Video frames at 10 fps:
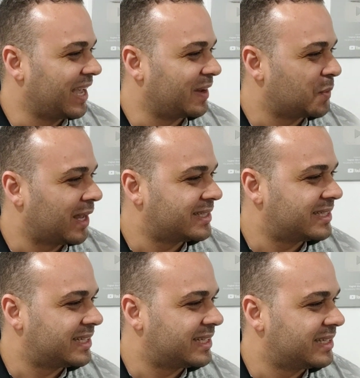É
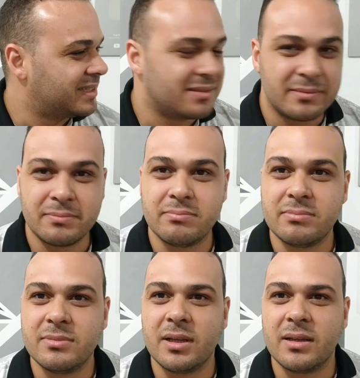quase.
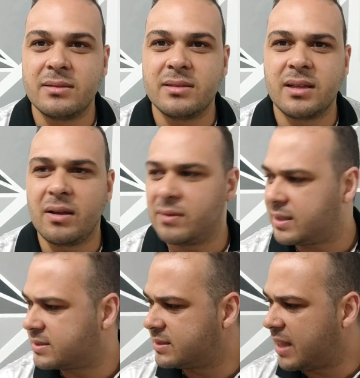É
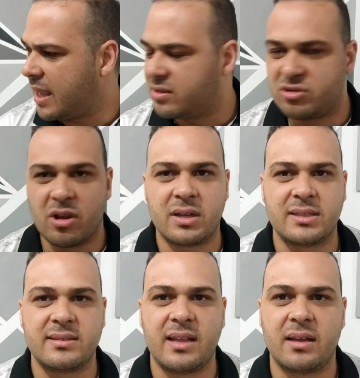umas 10
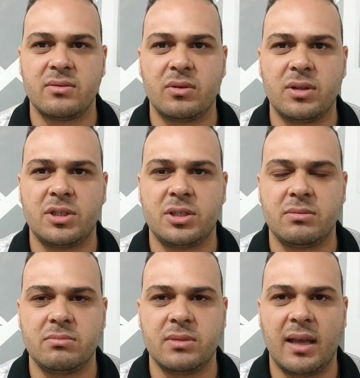horas da
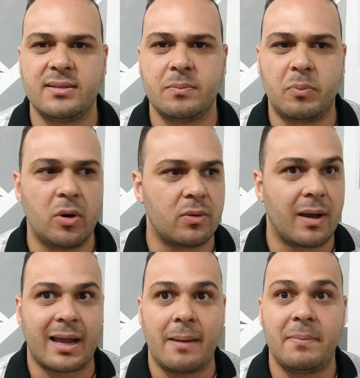noite, 10 e
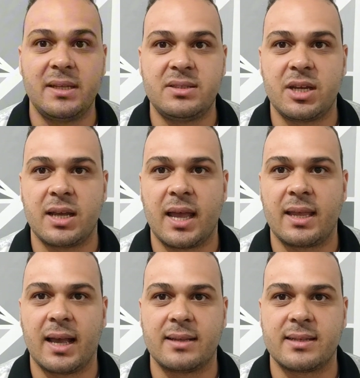pouco. Acabei de chegar
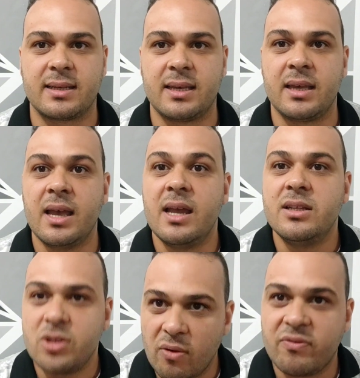em casa aqui.
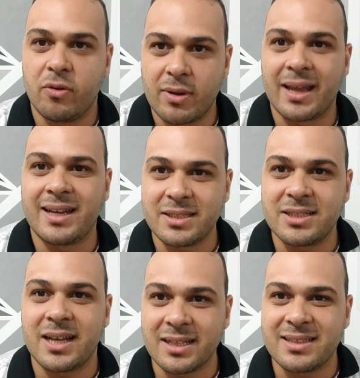Você ouviu o
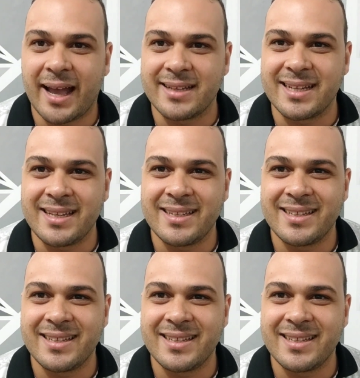Kennedy cantar, né?